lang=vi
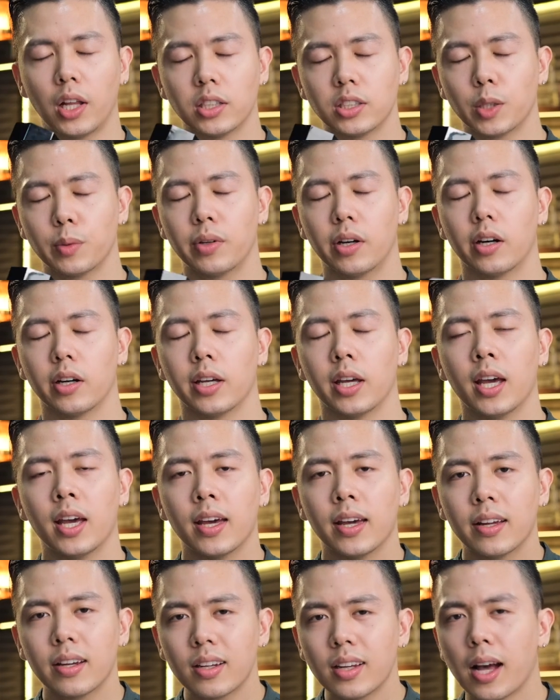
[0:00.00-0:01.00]
lần trong đời,
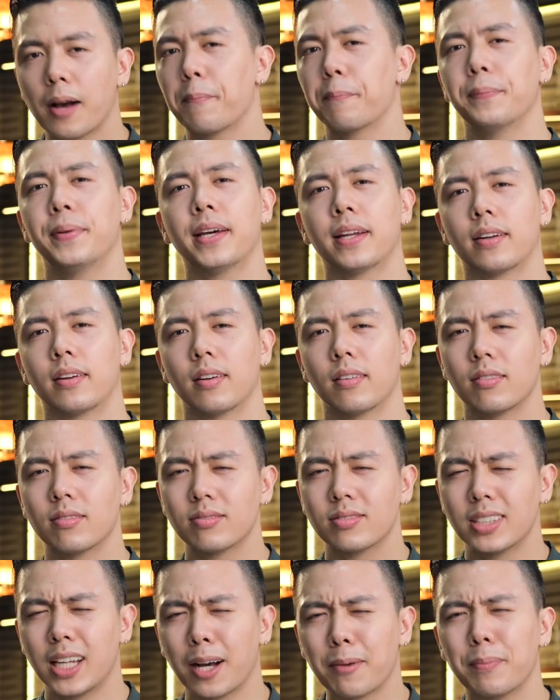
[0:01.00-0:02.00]
đặc biệt
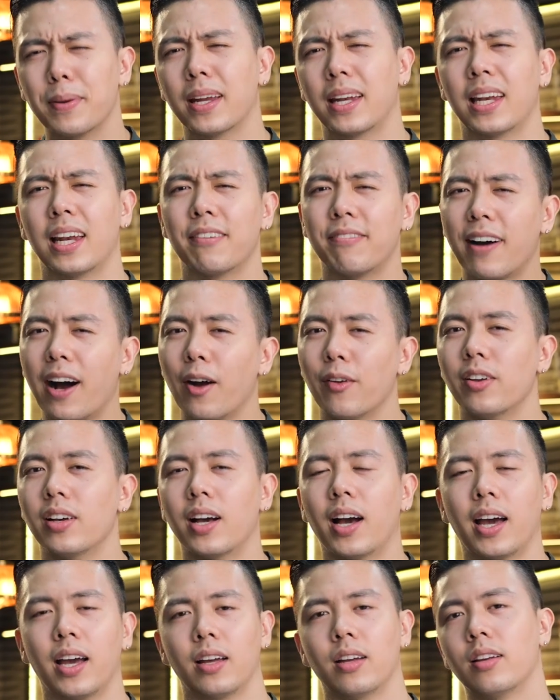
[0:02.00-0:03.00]
đặc biệt là vào
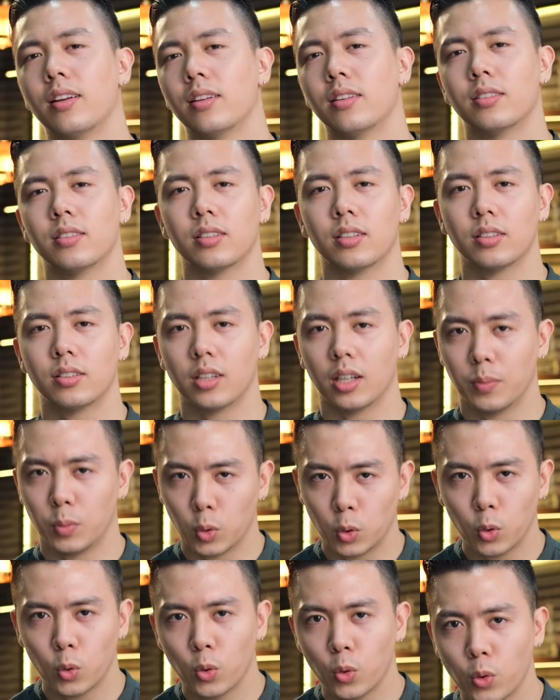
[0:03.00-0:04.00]
những ngày trời
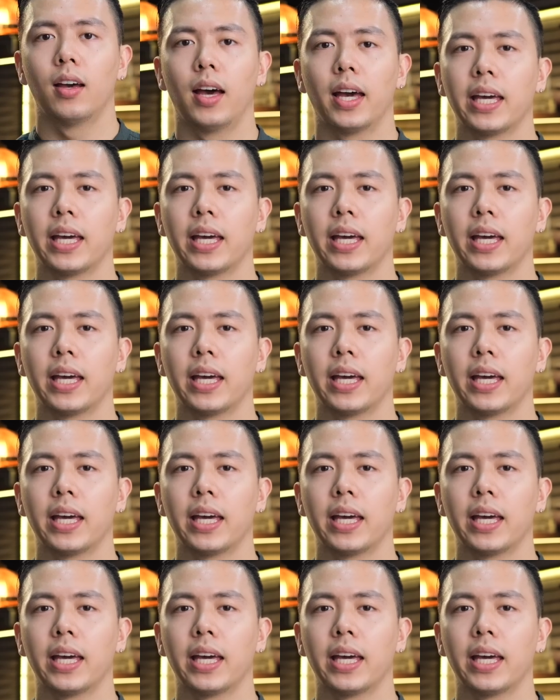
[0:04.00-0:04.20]
mùa thu.